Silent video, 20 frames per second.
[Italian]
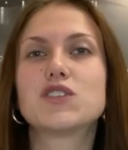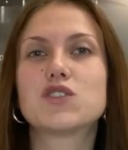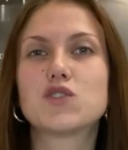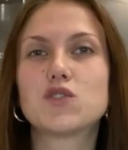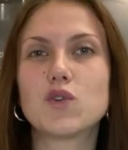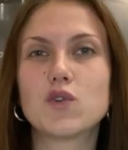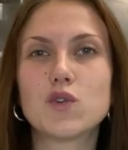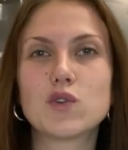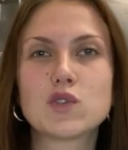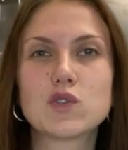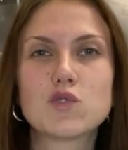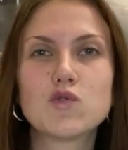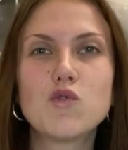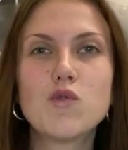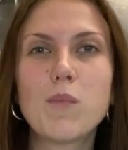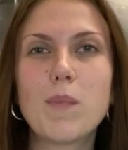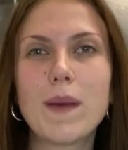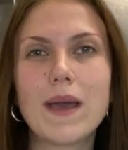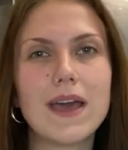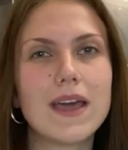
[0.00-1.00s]
Sono
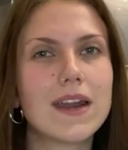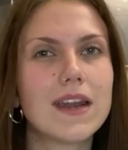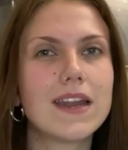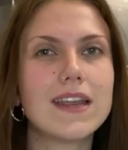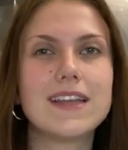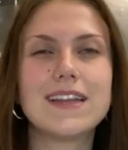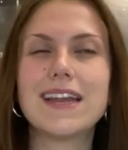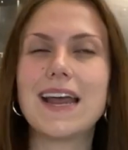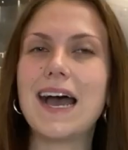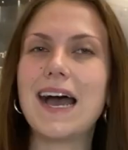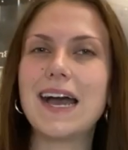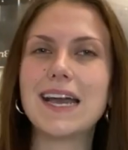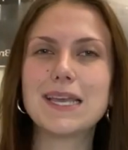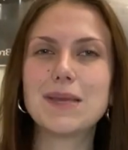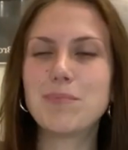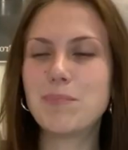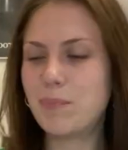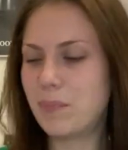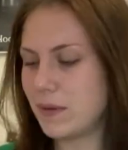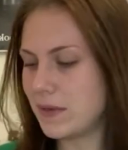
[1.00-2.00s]
super in
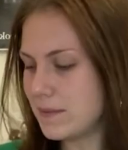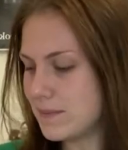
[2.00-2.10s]
hype.